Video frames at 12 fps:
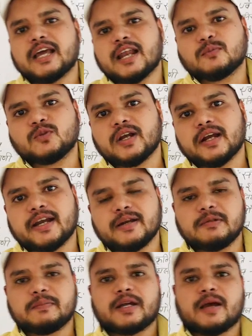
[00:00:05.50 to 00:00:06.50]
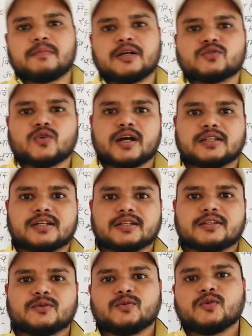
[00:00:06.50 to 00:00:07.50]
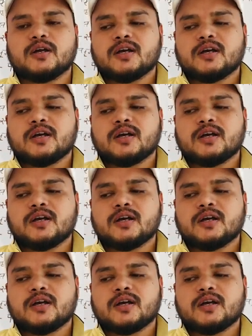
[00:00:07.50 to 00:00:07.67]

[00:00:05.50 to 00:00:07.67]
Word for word: ज्ञान मुद्रा अकेडमी पर आपका स्वागत करता हूँ